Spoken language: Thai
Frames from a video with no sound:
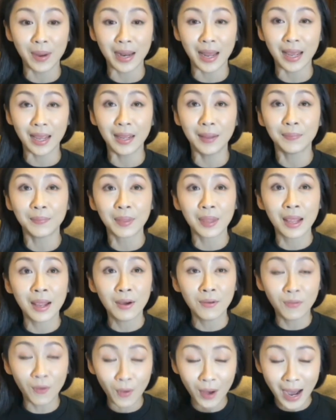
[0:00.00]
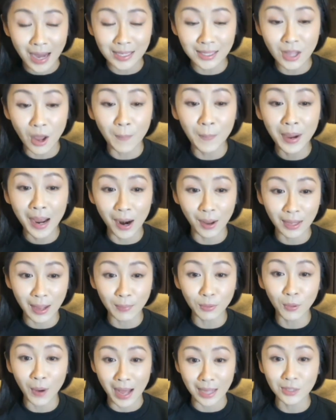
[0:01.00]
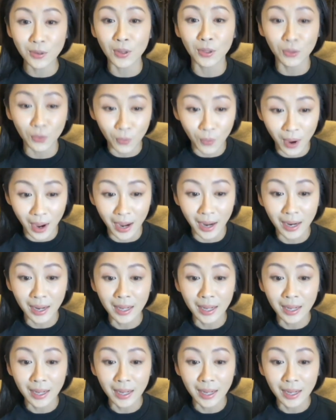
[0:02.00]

ไม่ได้โฟกัสตอนเพื่อนเราทำธุระส่วนตัว